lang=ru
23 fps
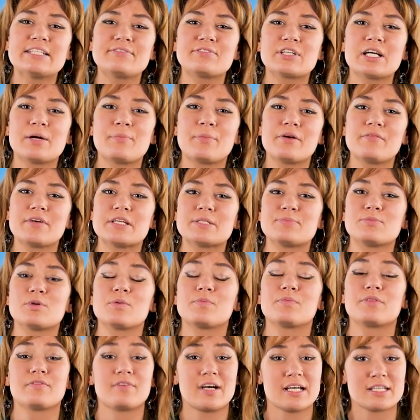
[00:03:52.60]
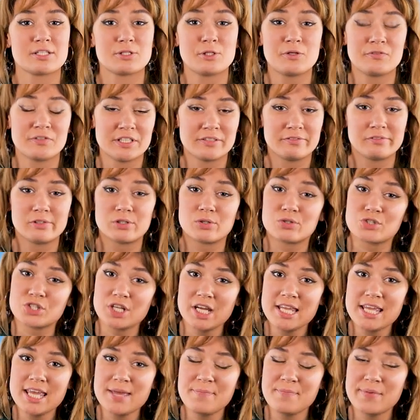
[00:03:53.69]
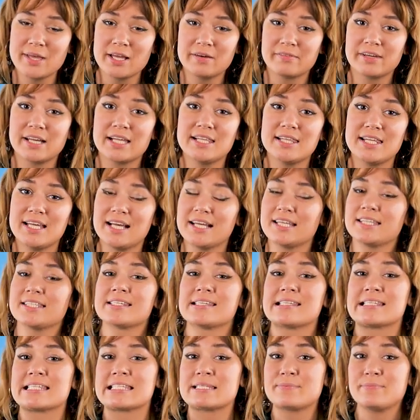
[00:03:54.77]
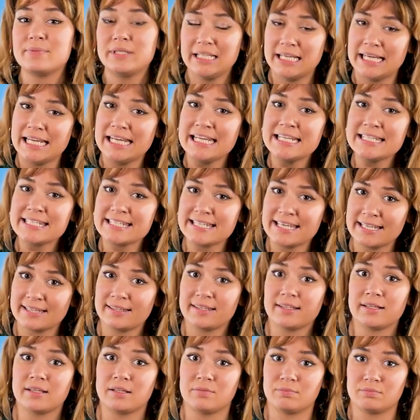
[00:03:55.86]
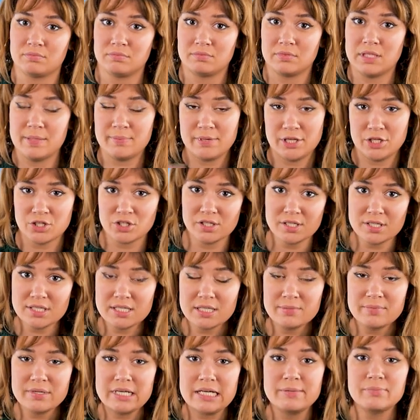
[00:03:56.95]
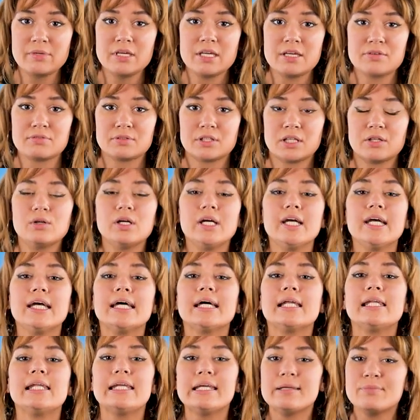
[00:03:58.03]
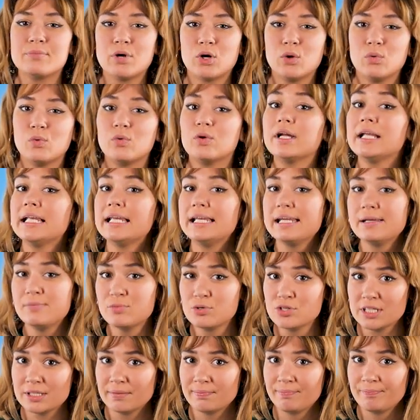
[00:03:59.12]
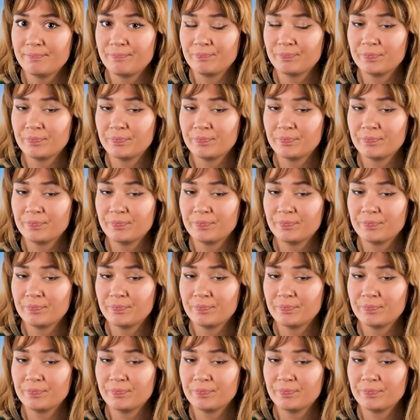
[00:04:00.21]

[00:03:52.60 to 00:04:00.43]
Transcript: отрывка мы возьмем два слова на вооружение. Первое license plate – это табличка с номерами, и второе limo – лимузин.